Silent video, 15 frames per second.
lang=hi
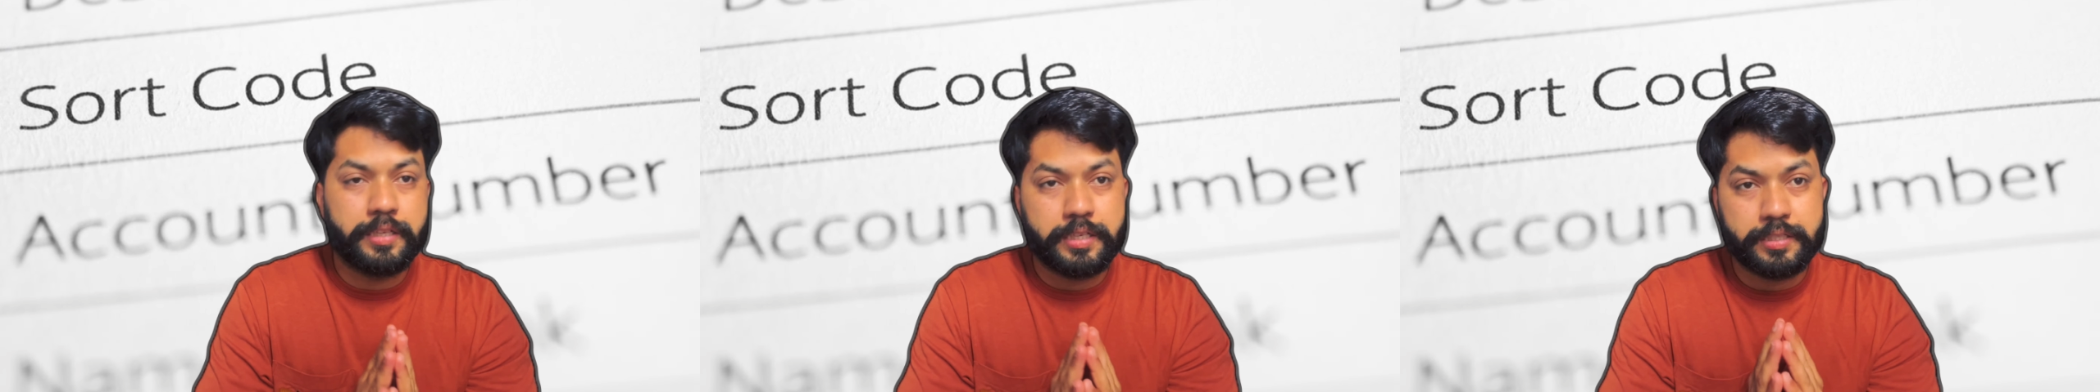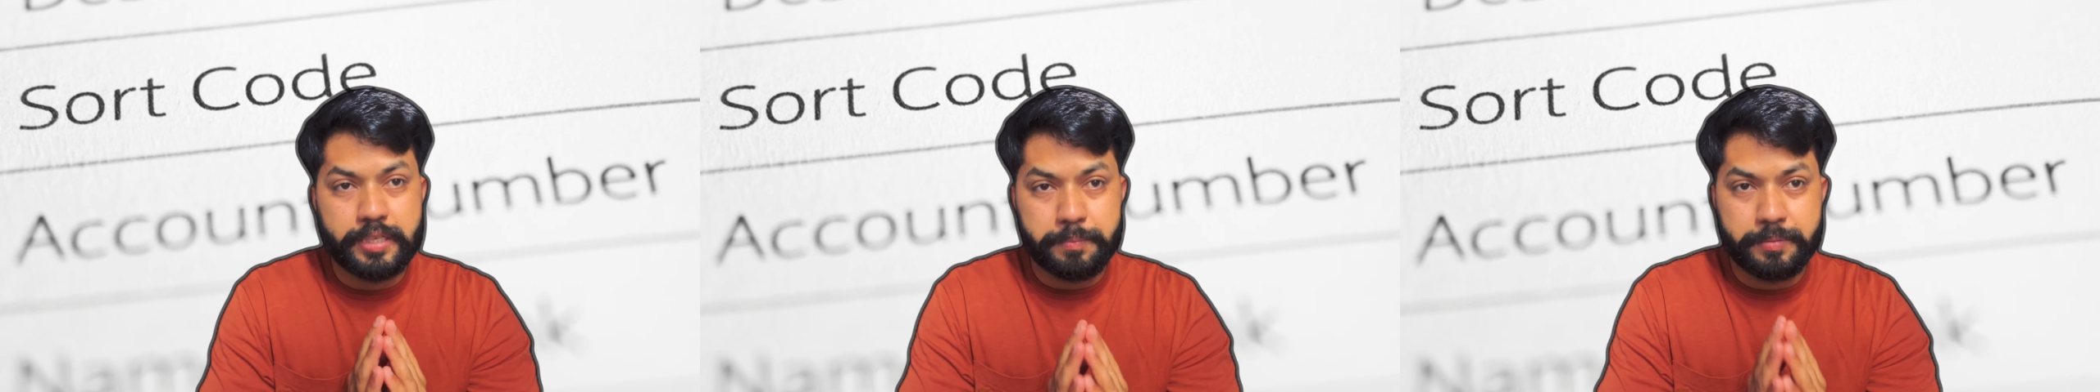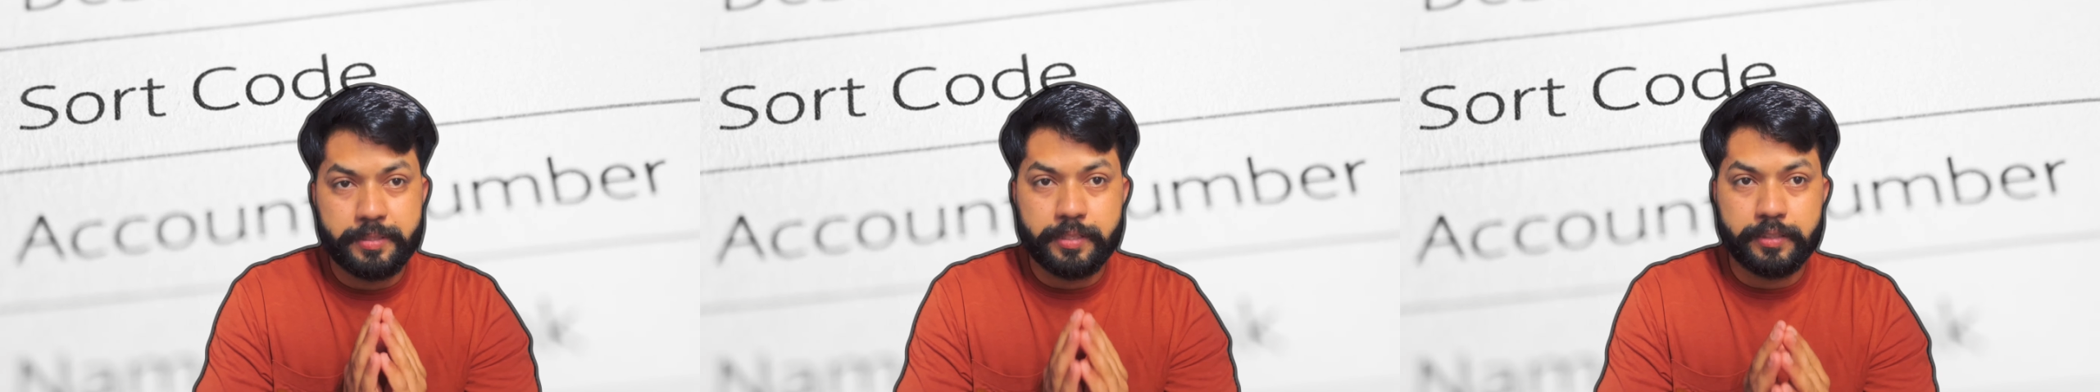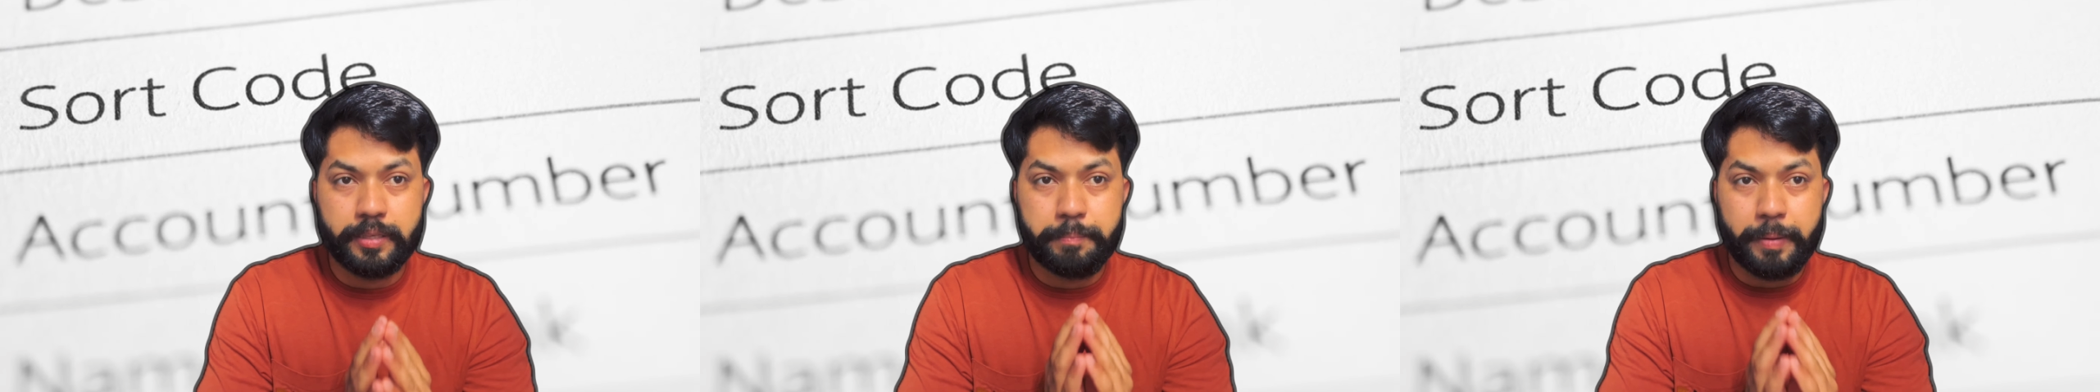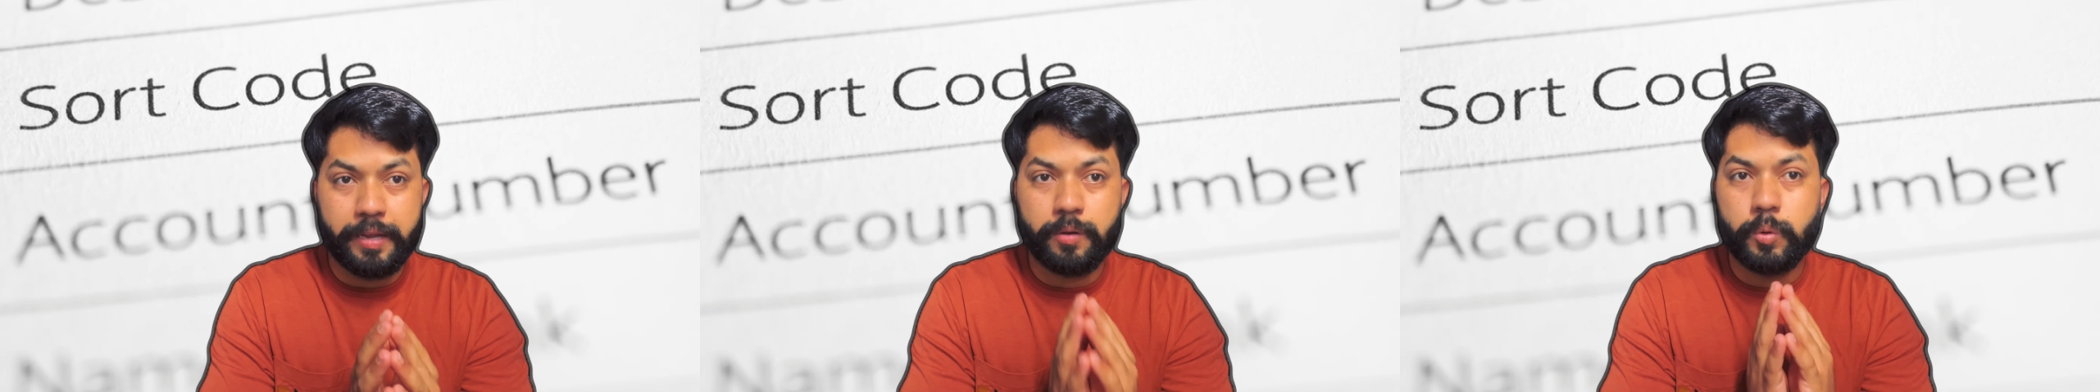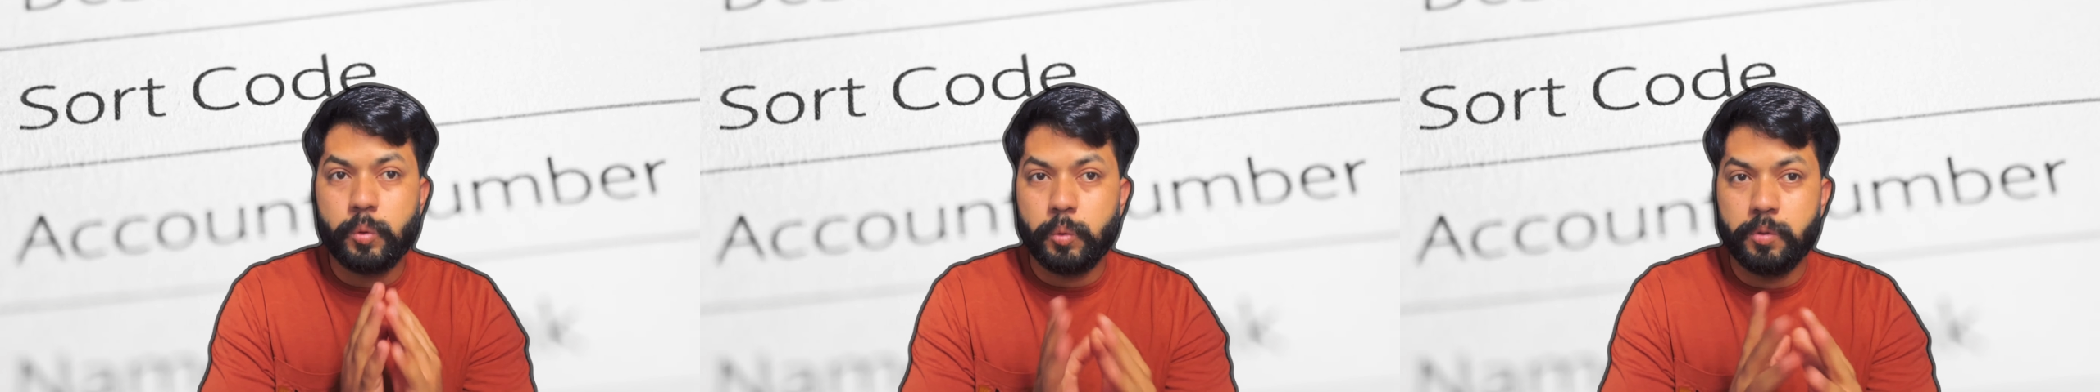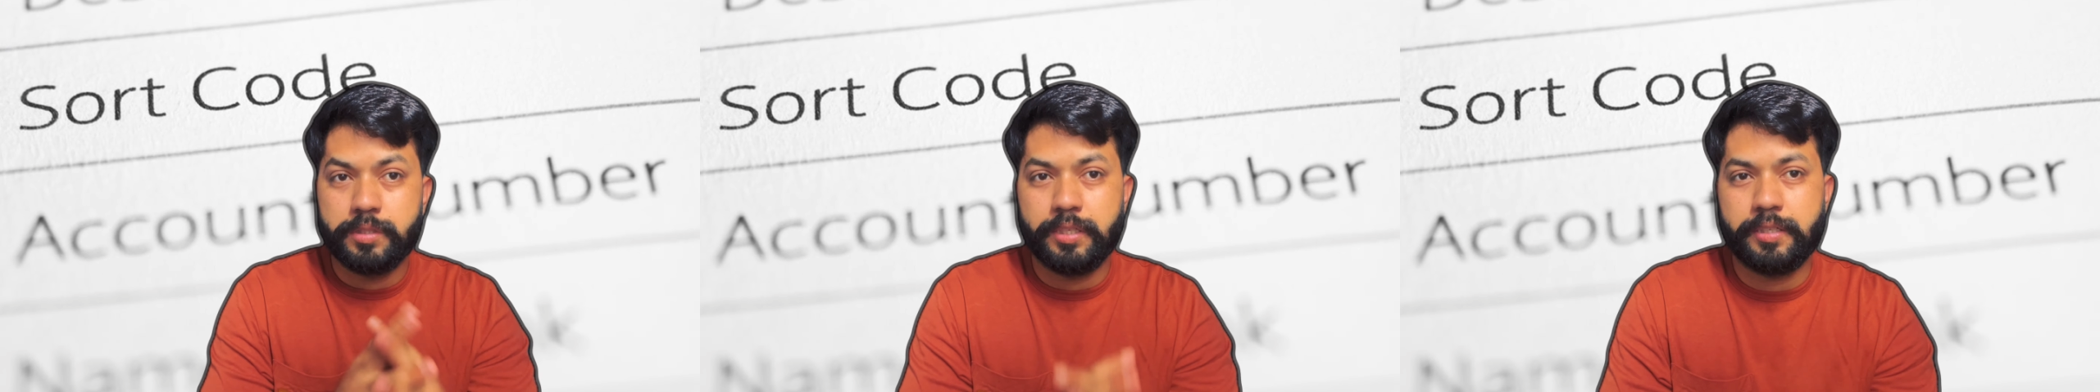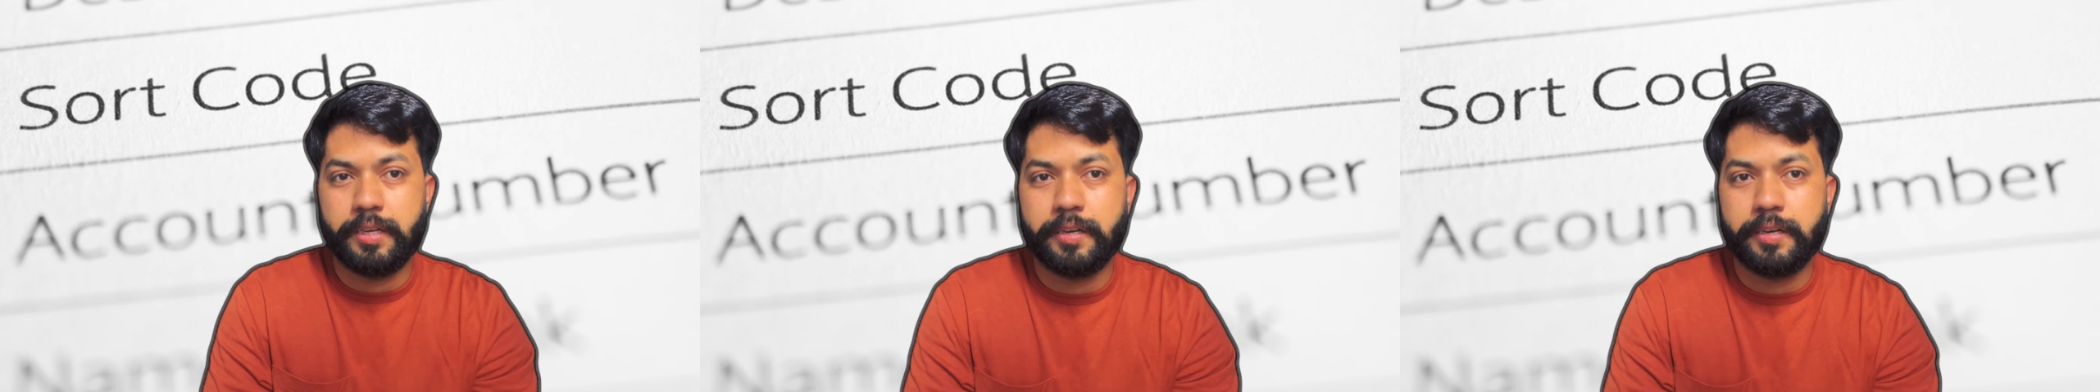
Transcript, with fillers: कि सबसे ज़्यादा बैंक कौन सा